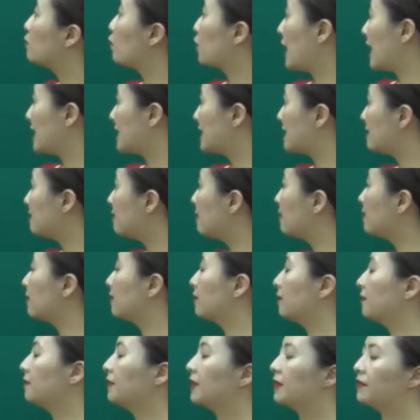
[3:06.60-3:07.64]
một đại dương,
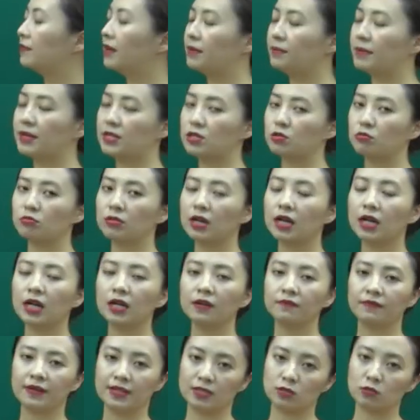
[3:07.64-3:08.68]
vì vậy mà chúng ta
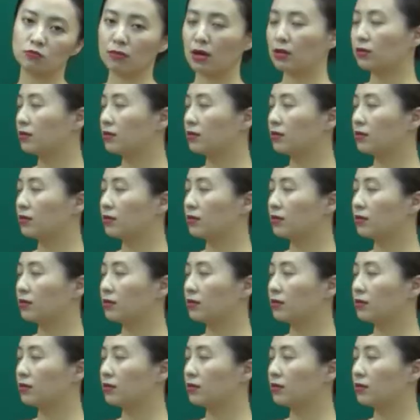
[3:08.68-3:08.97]
cần phải dùng mạo